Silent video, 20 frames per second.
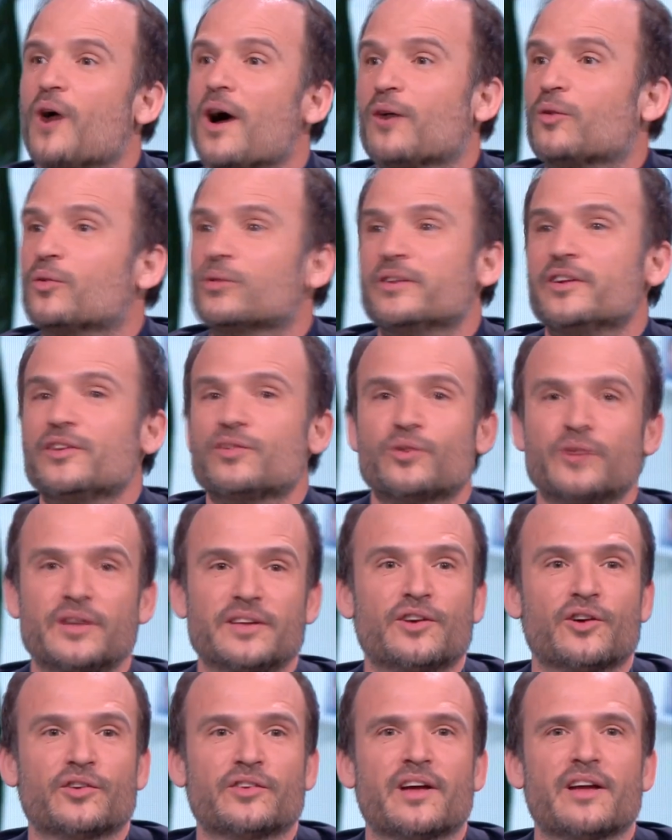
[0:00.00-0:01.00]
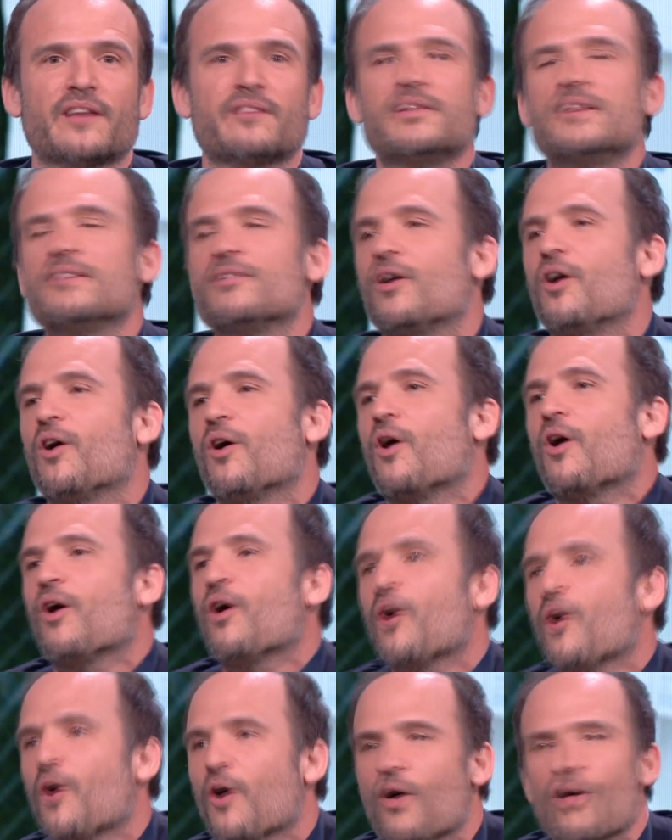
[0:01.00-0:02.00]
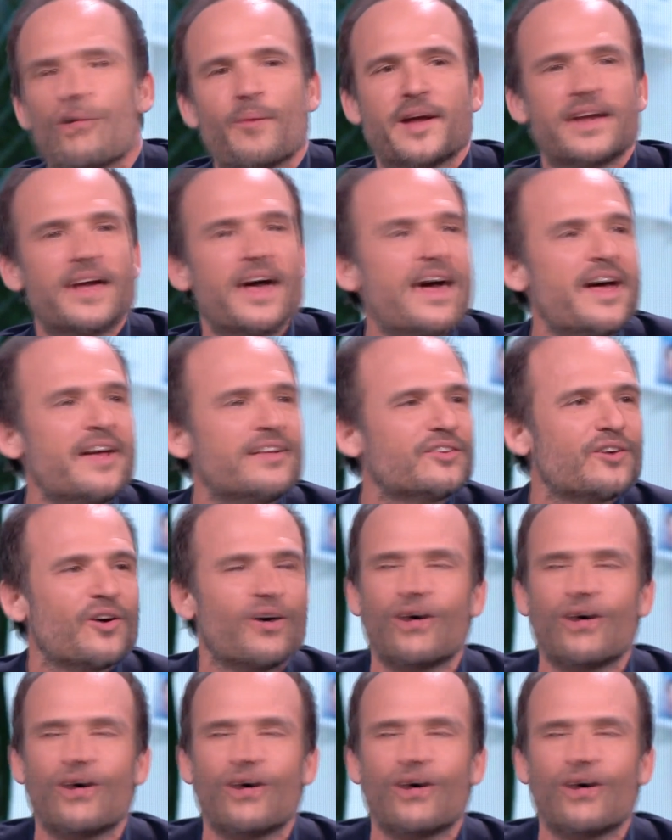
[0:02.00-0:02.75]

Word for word: nous raconter ce qu'on était en train de vivre en romanesque,